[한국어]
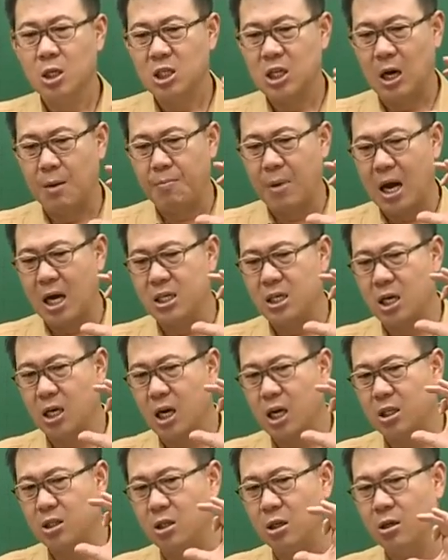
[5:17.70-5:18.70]
자,
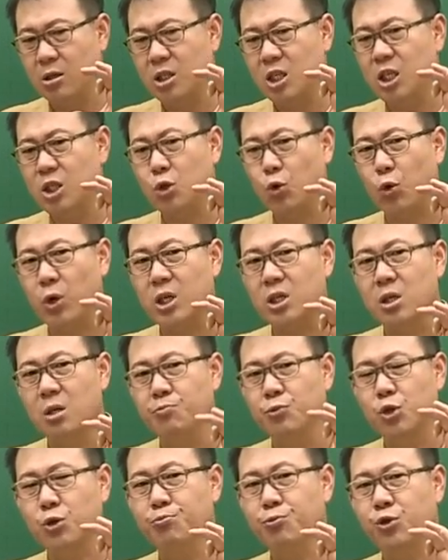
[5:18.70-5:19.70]
만약에 정치 쪽에서
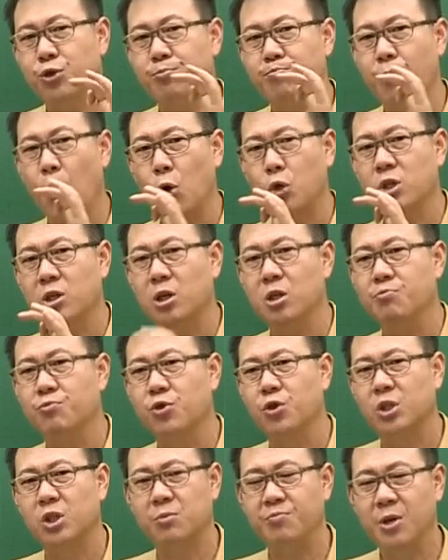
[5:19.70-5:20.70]
무슨 무슨 목적을
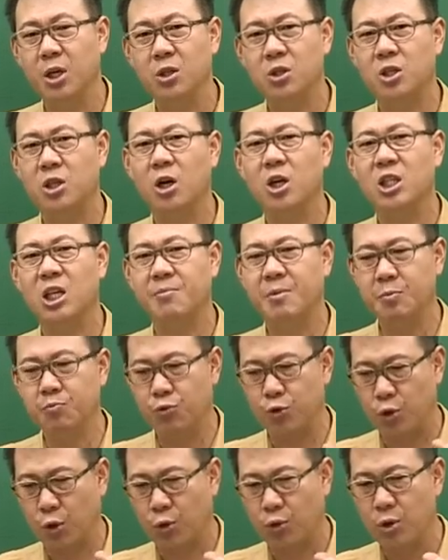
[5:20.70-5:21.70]
물었으면 정답은
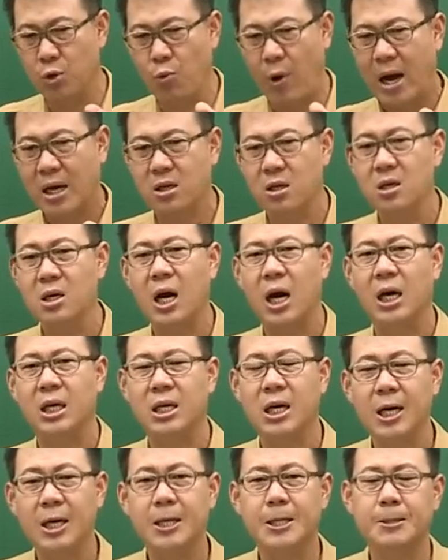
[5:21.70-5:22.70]
무조건 왕권
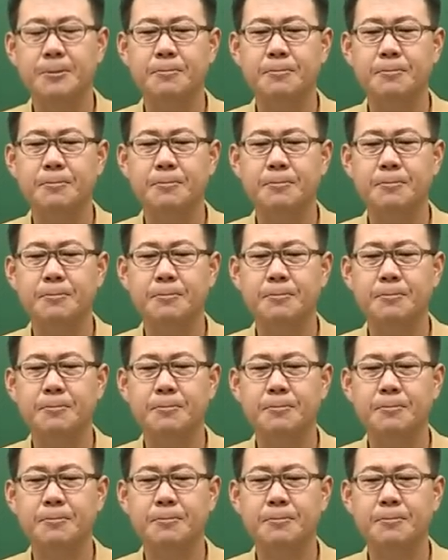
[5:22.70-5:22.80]
강하다